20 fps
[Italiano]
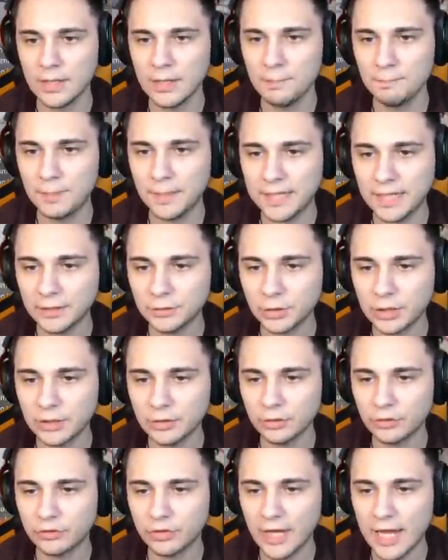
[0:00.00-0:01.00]
Peccato che
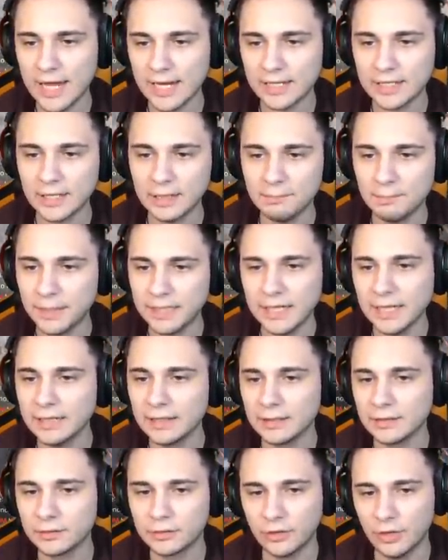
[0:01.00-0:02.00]
non c'è anche...
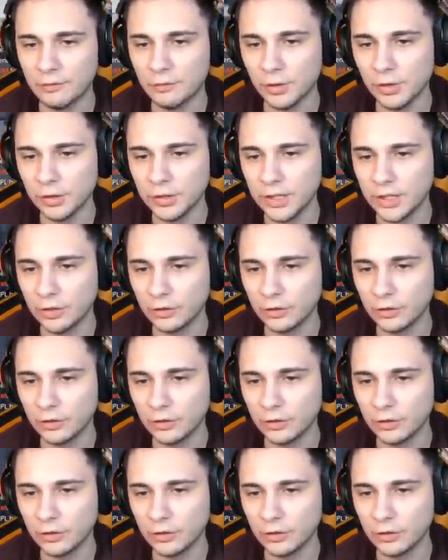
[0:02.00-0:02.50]
Perché, cioè, voglio dire,